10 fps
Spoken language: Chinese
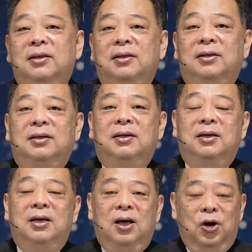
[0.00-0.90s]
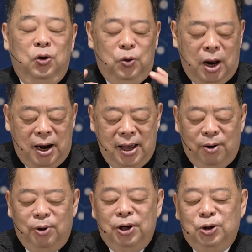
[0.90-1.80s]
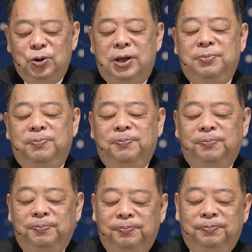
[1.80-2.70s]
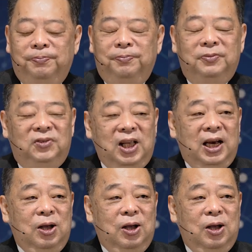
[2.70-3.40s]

请你赦免我的过犯，原谅我的罪，原谅我的罪，带